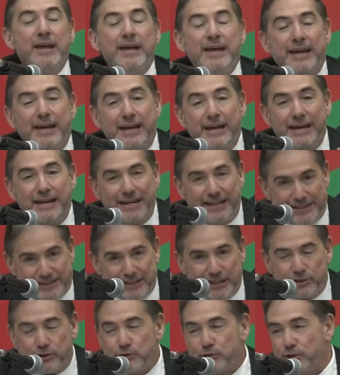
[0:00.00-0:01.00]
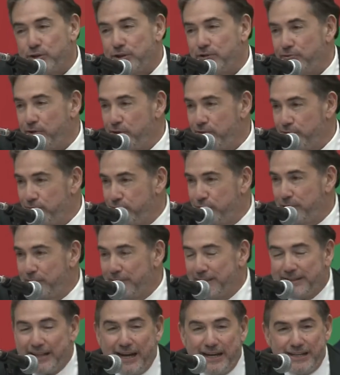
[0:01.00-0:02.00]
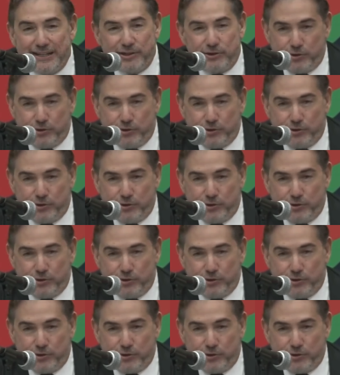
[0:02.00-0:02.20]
estas dos cosas fueron fundamentales.